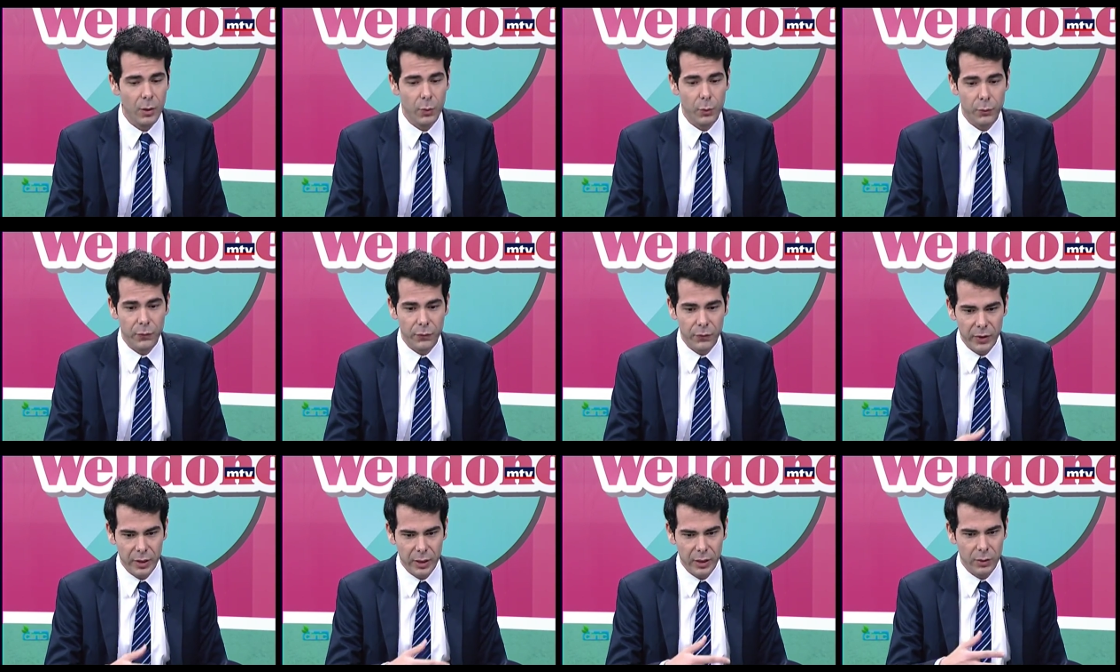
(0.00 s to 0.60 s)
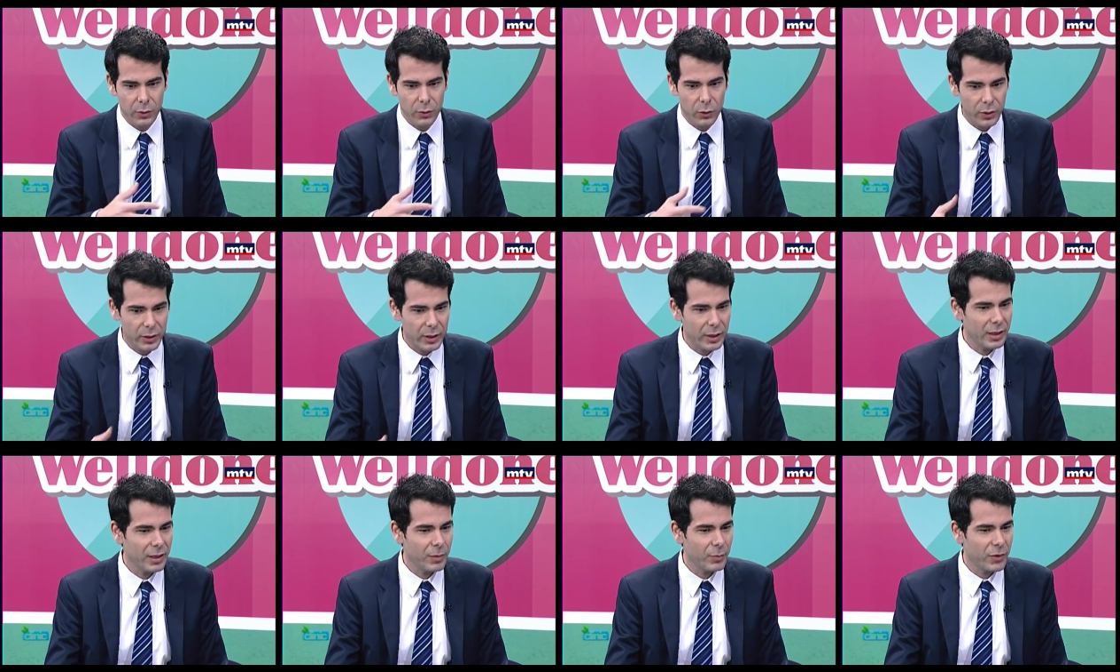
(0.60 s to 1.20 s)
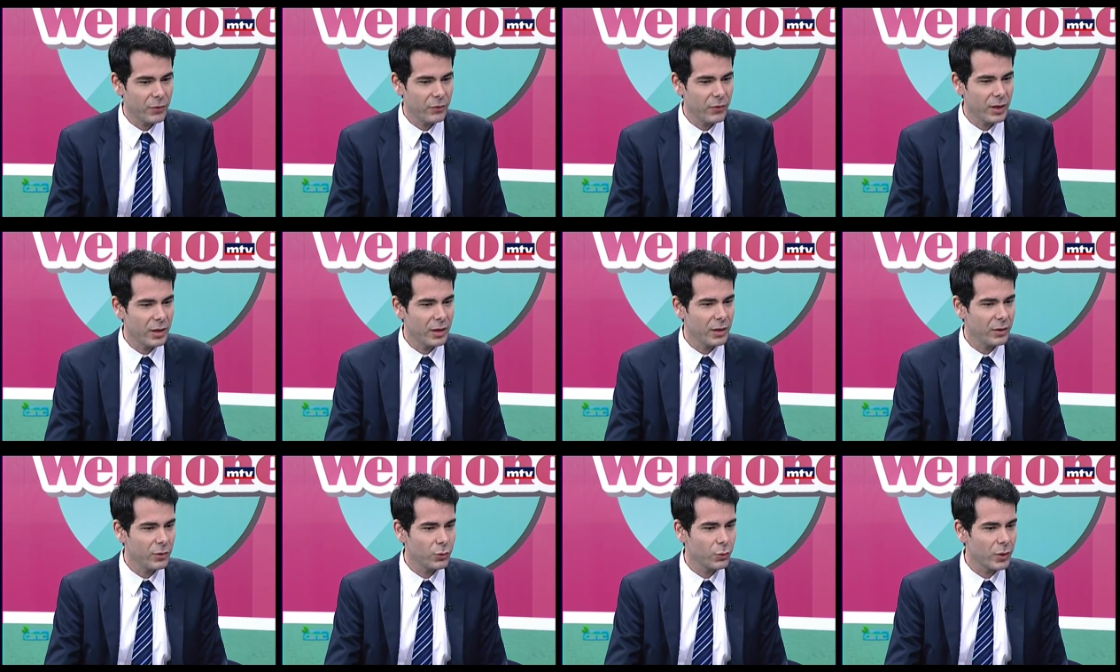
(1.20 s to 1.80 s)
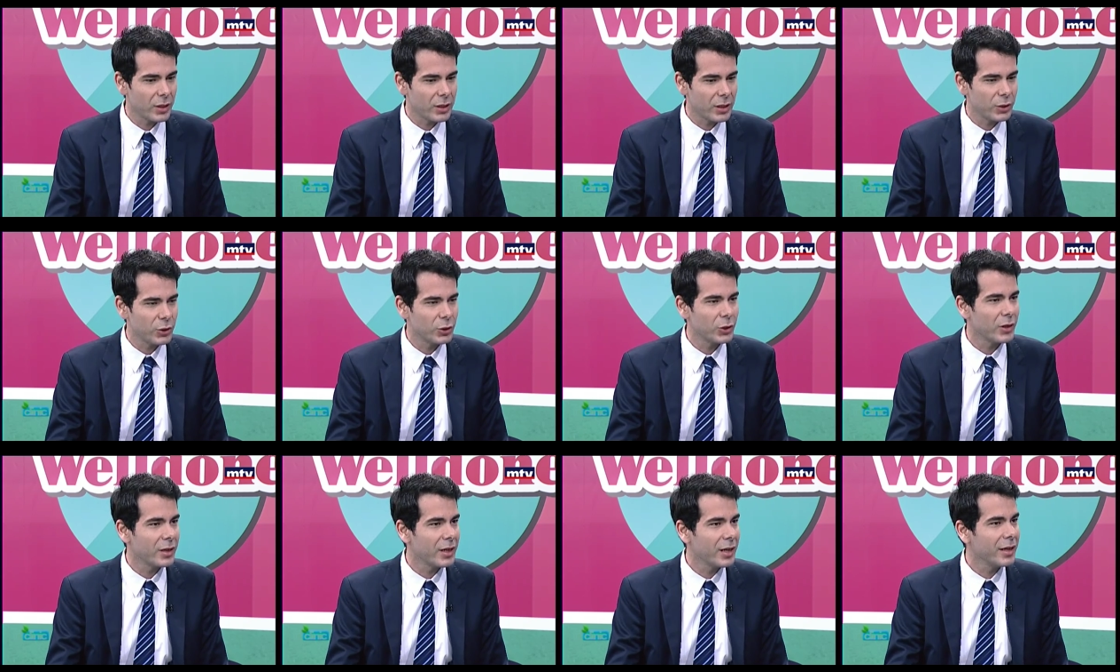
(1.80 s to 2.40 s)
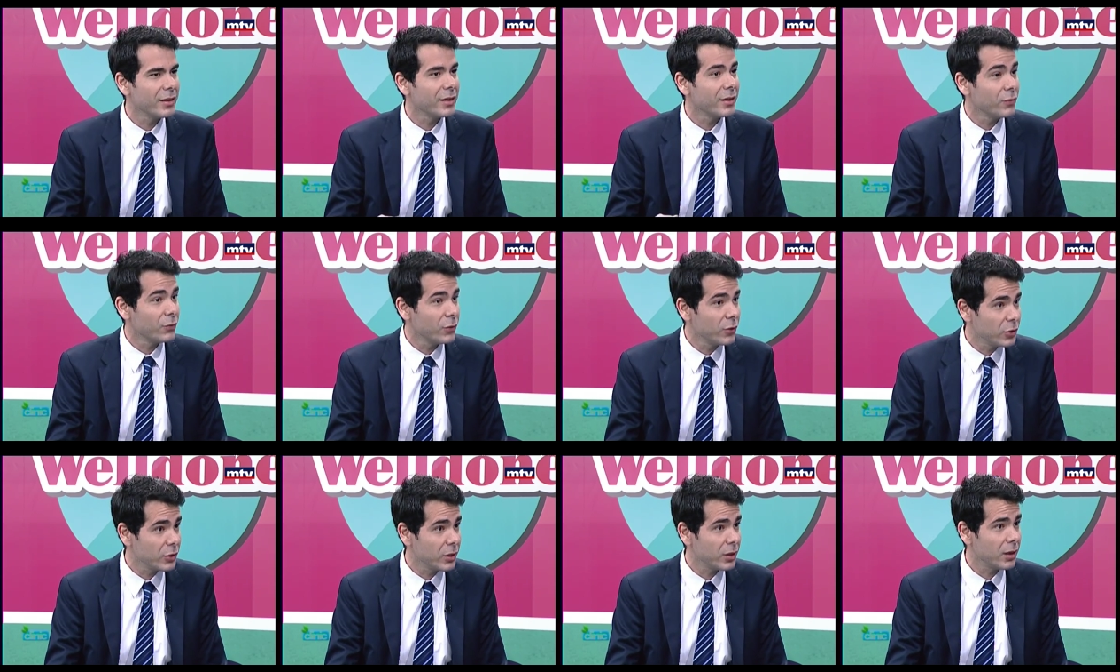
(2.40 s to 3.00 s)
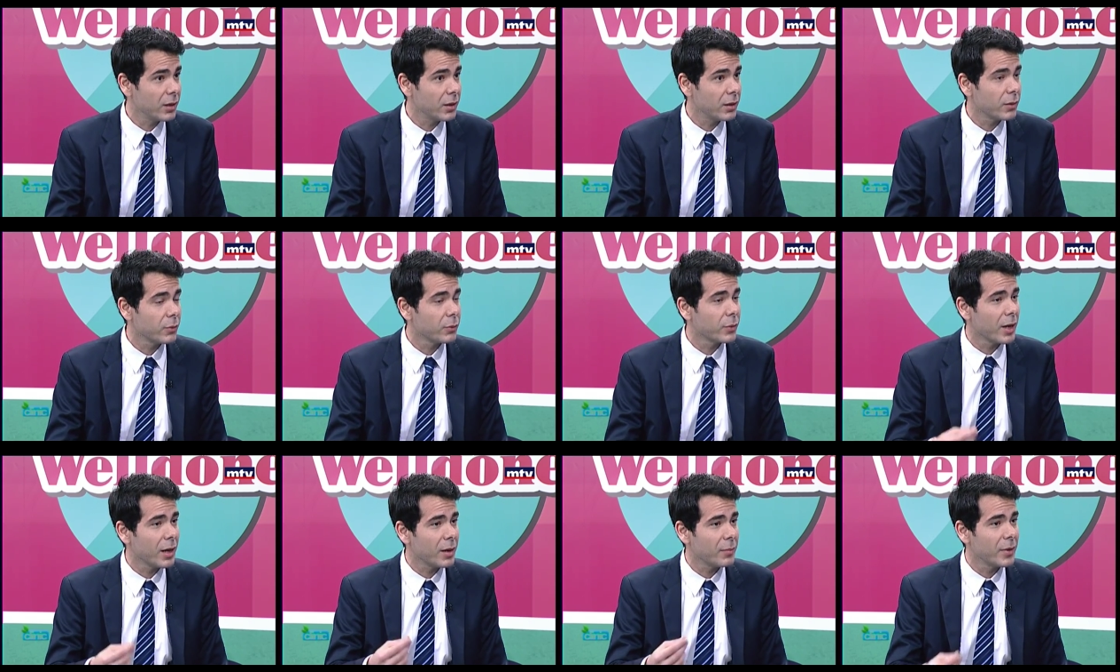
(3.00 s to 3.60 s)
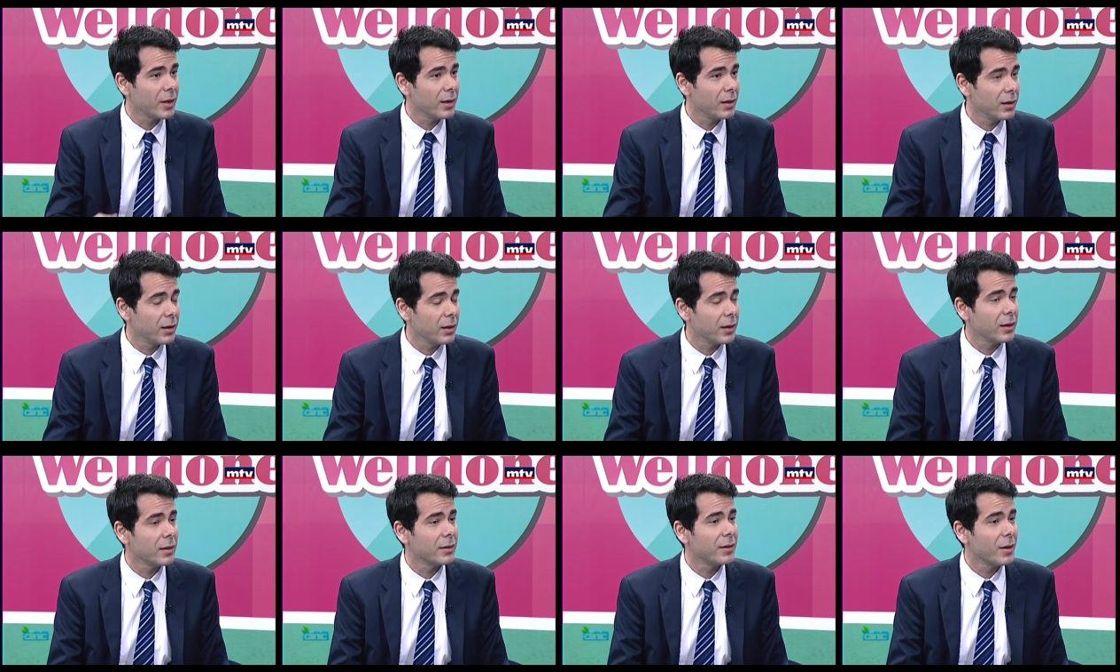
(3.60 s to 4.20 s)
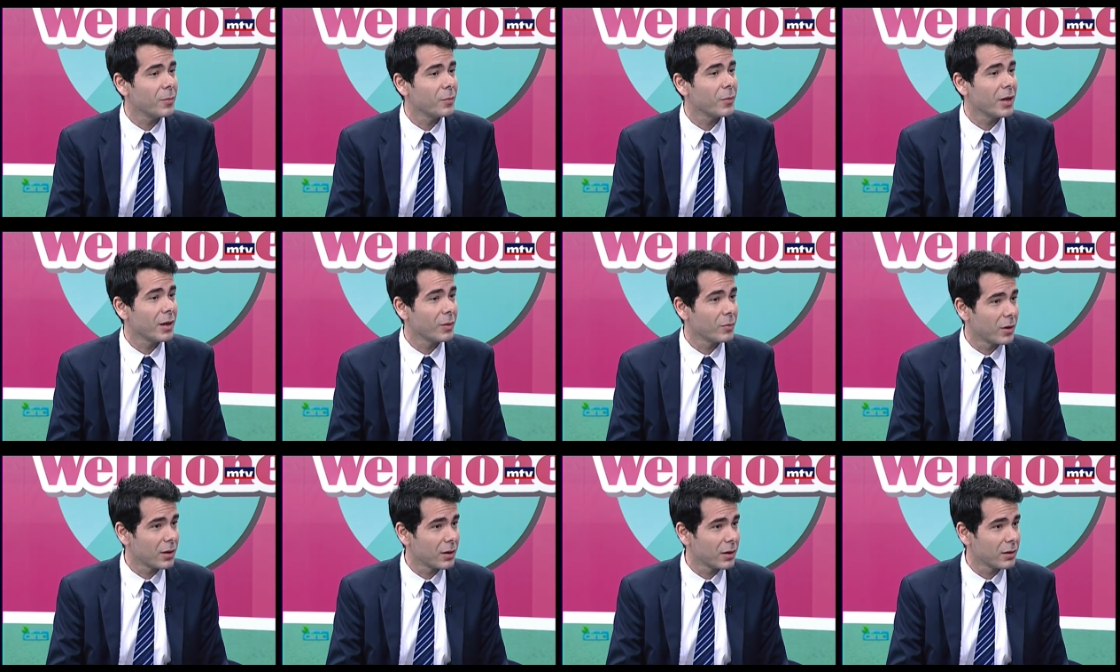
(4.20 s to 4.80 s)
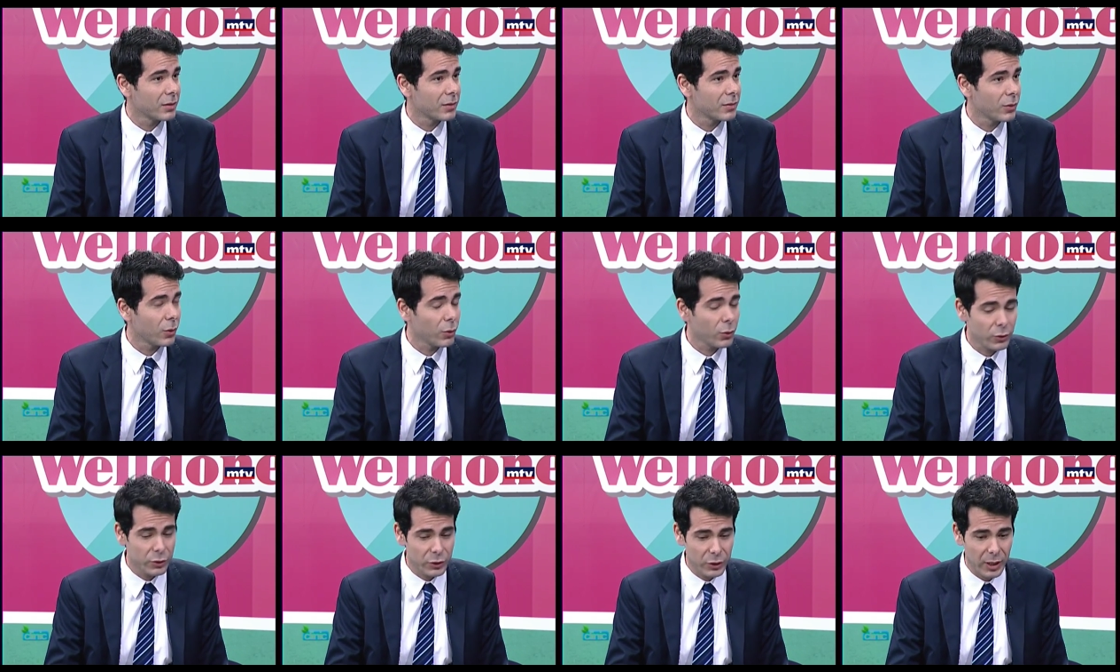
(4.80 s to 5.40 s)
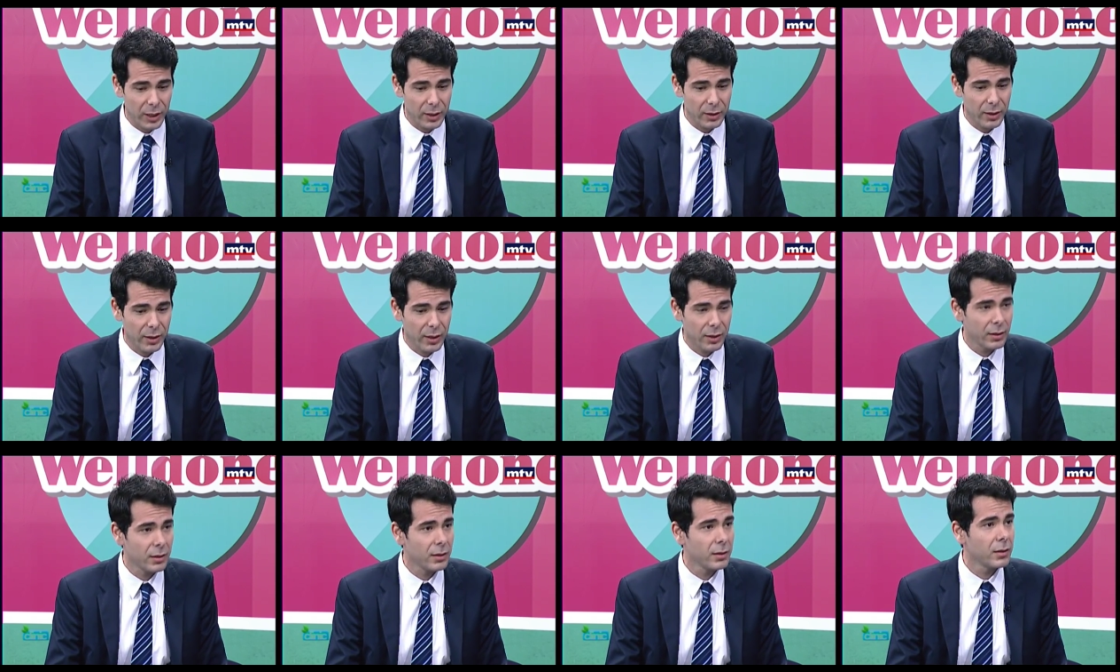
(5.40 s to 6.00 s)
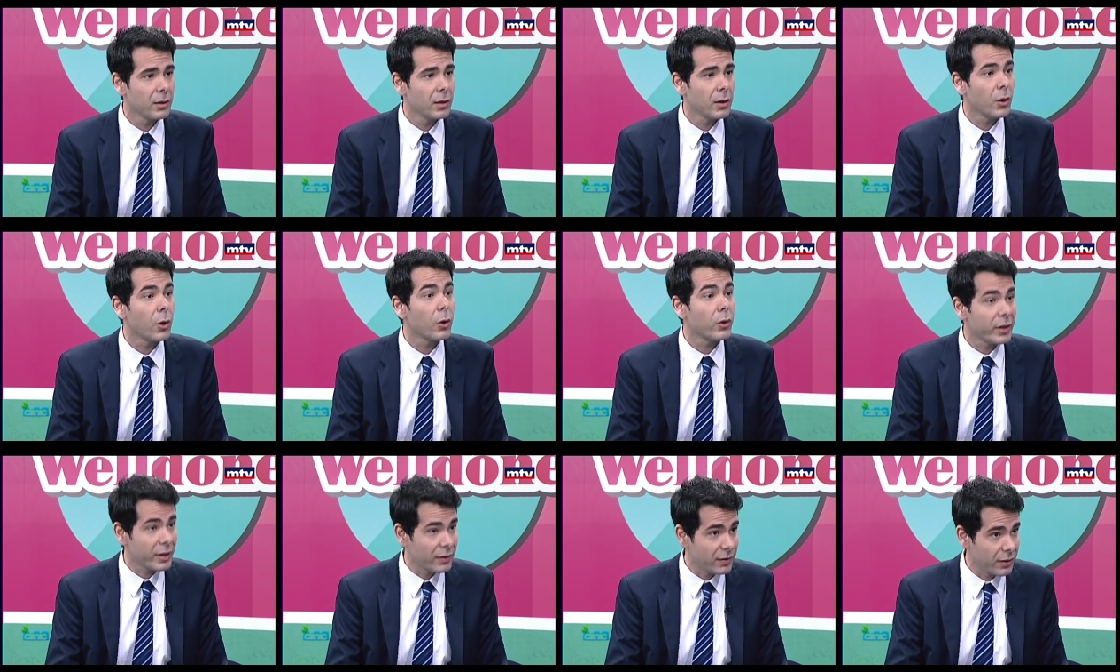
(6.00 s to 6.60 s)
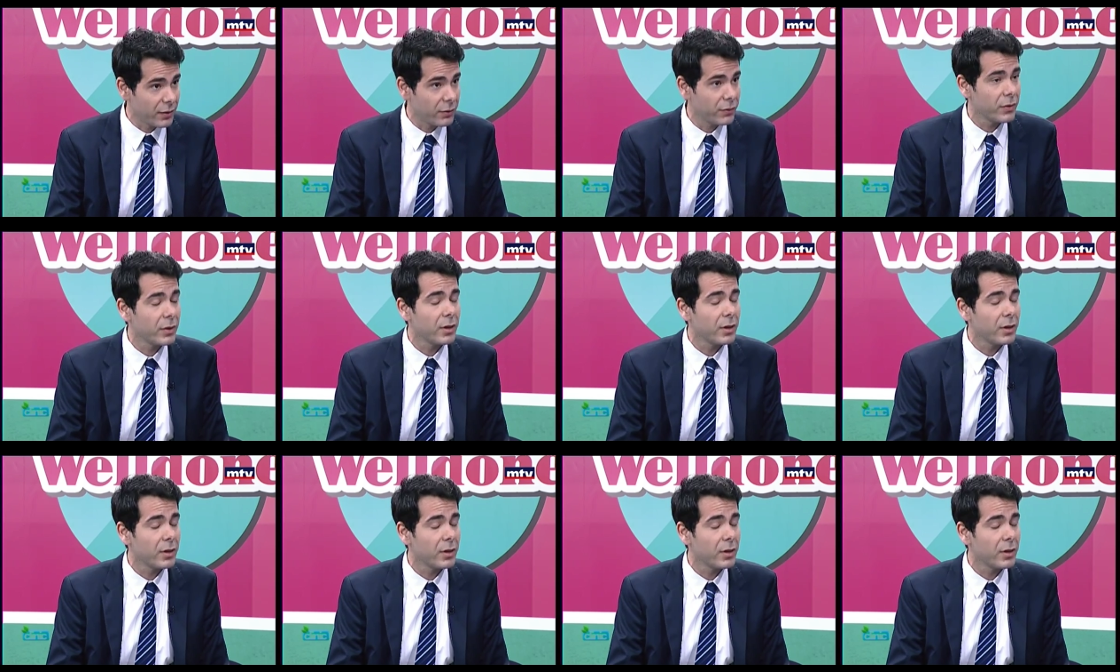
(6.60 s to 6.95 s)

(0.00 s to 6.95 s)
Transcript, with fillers: وفي نوع تاني من الفارج وقت الشريان ينفجر ويعمل دم بقلب الراس هول الشغلتين هو نزيف يعني هو نزيف